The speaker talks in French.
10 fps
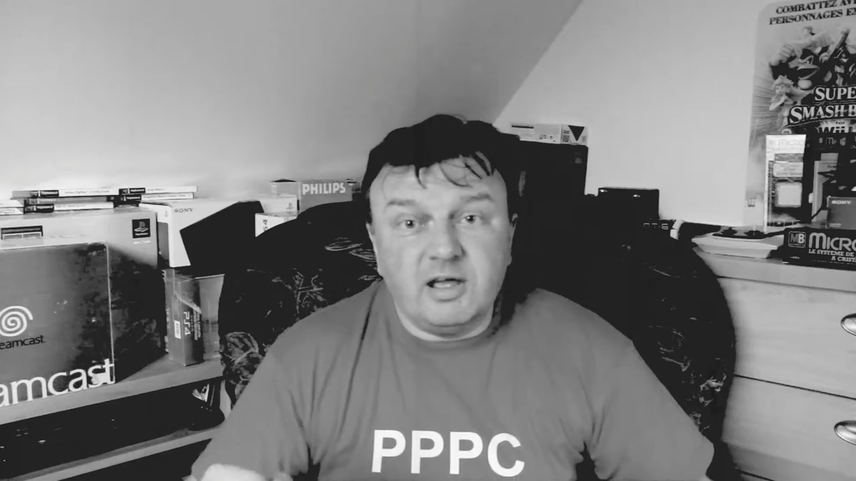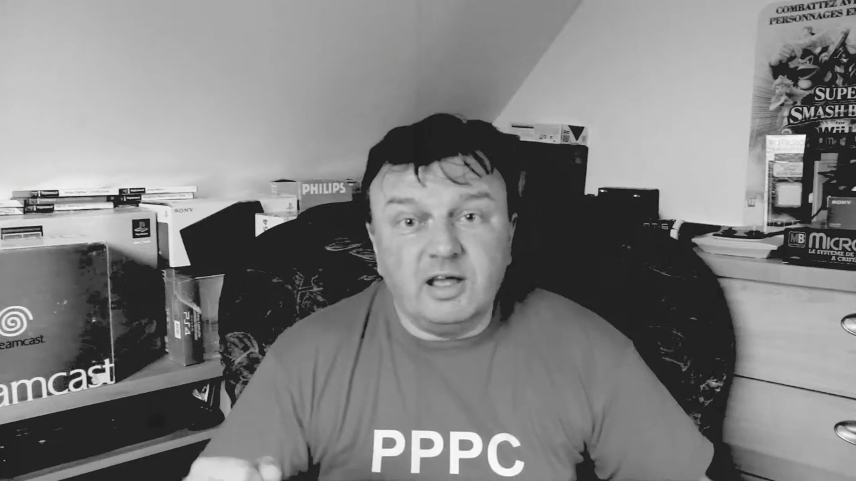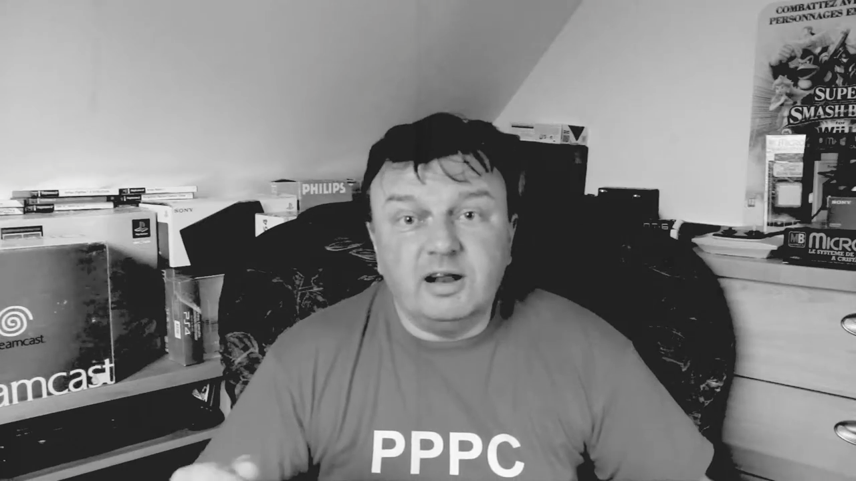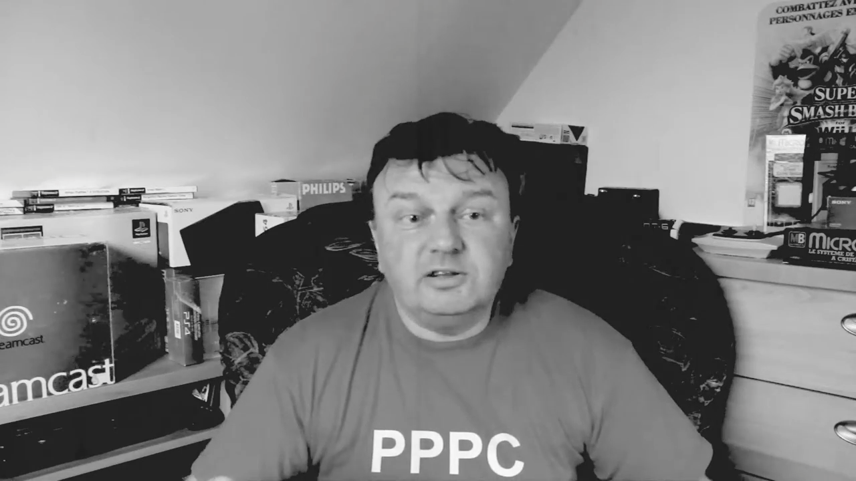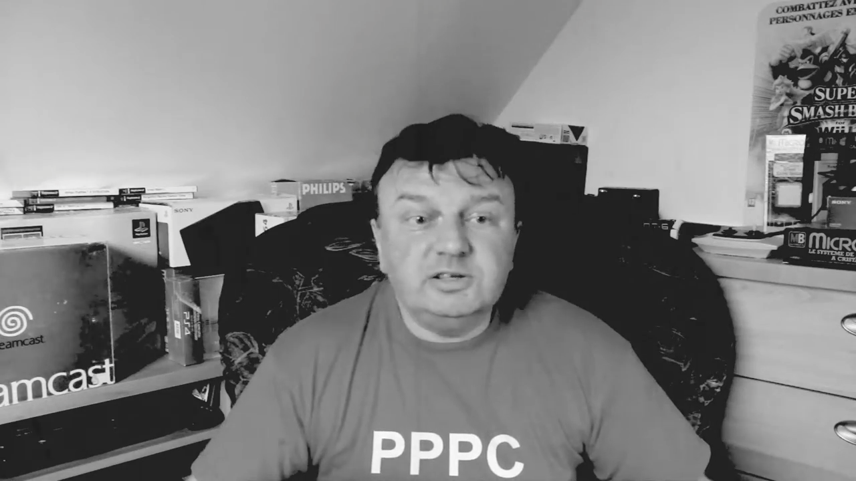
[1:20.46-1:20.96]

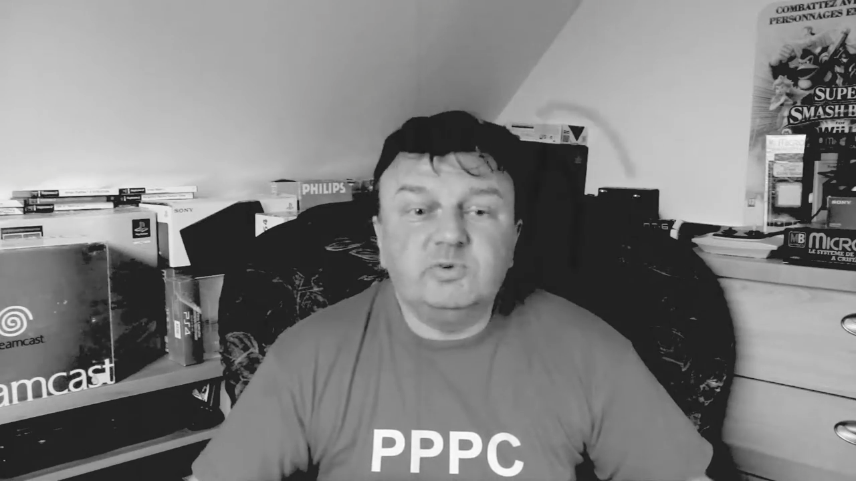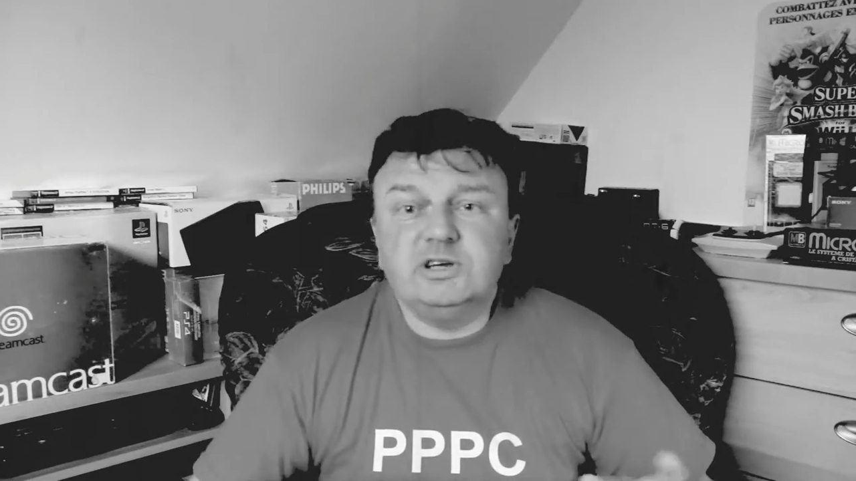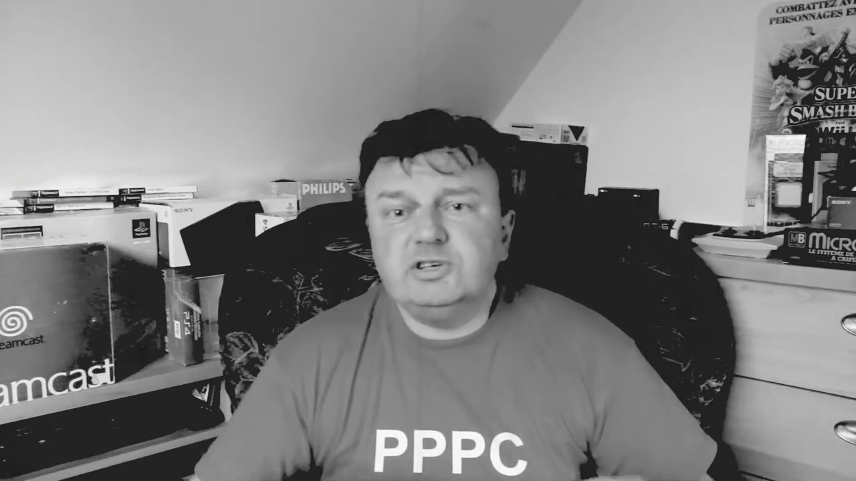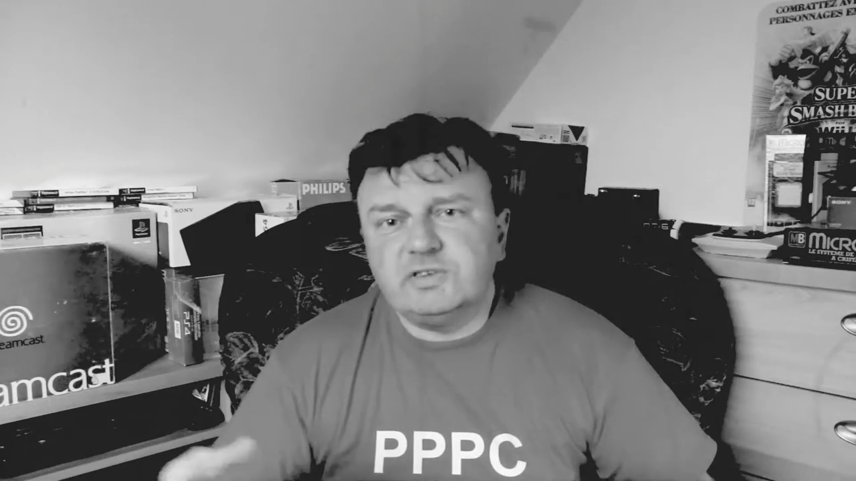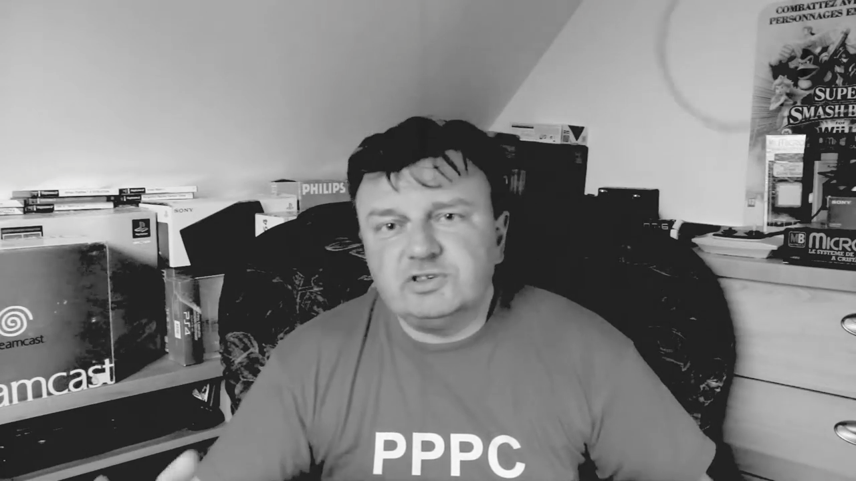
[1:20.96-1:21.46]
Et là, il dit
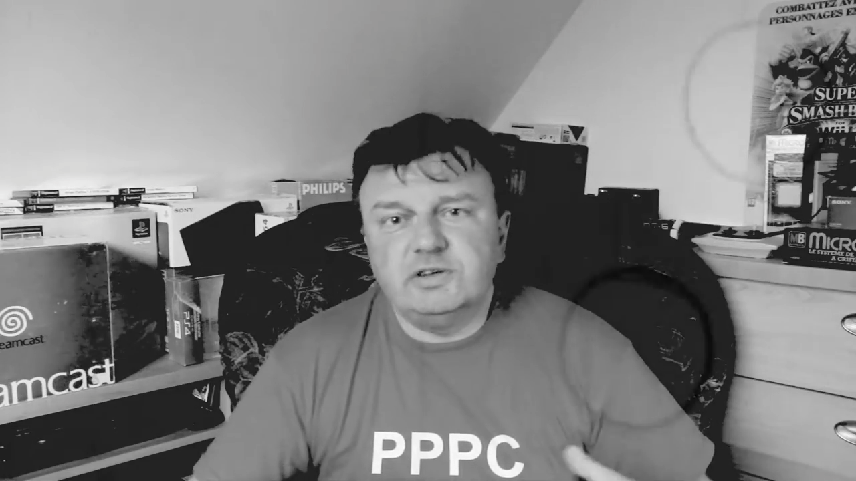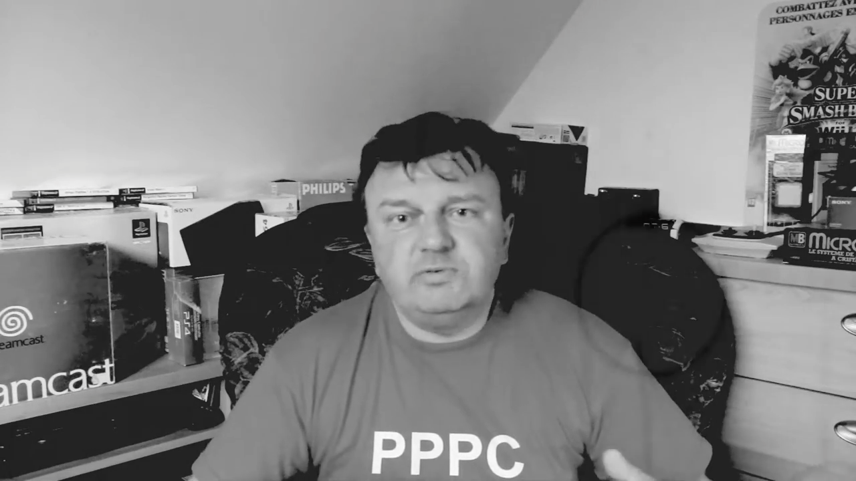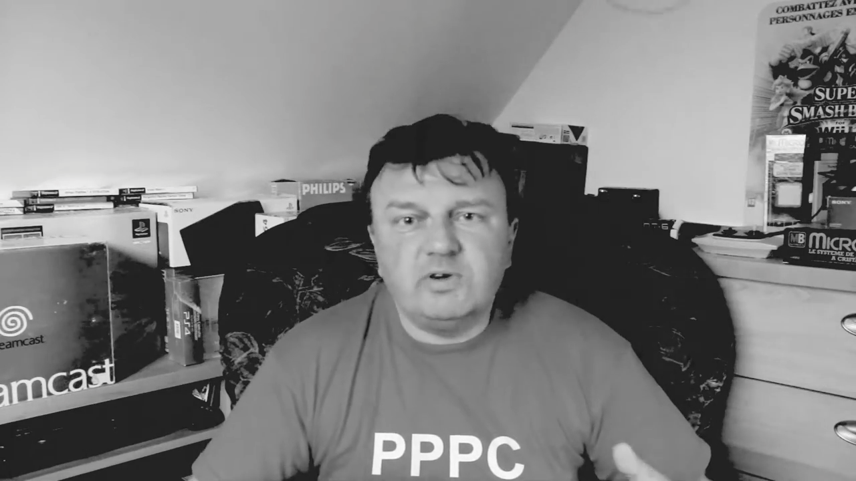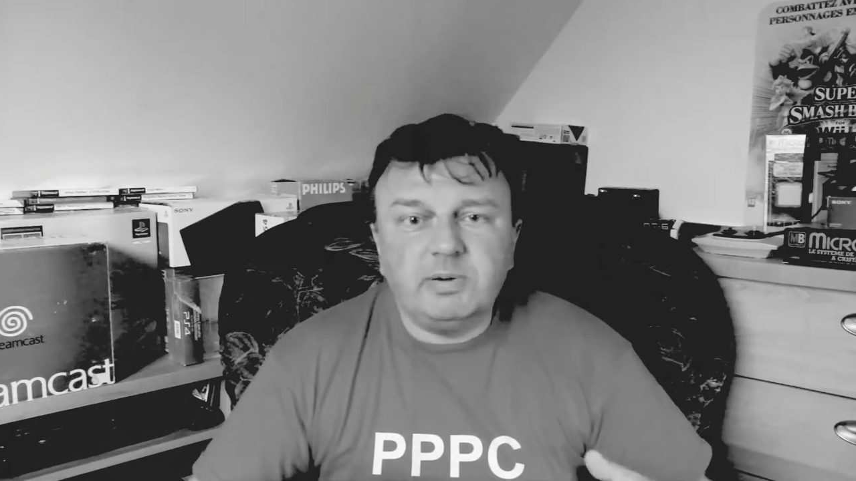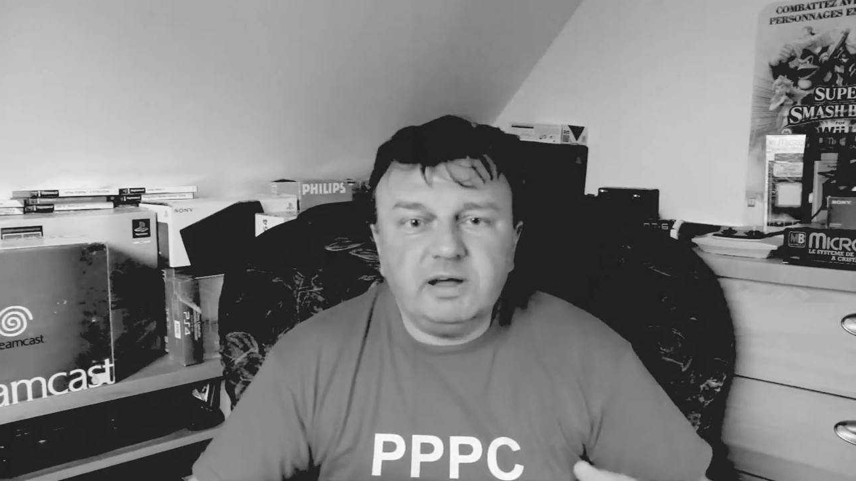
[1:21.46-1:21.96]
Oui, ça, je l'ai
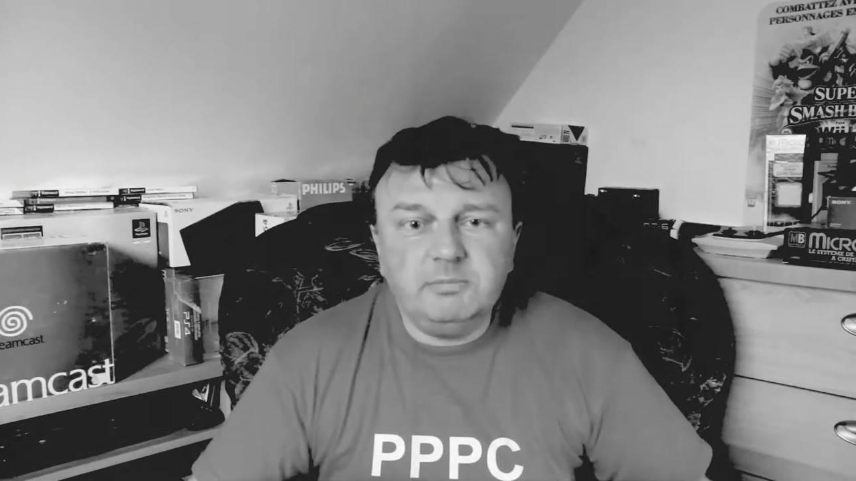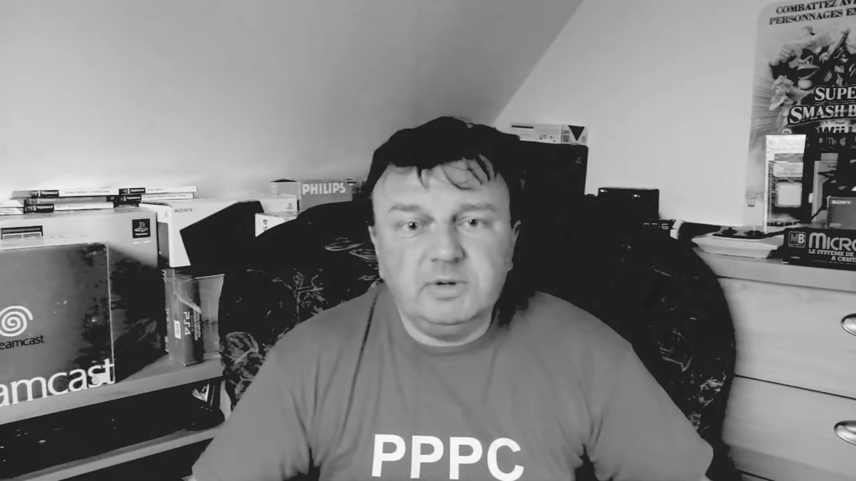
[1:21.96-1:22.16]
vu après,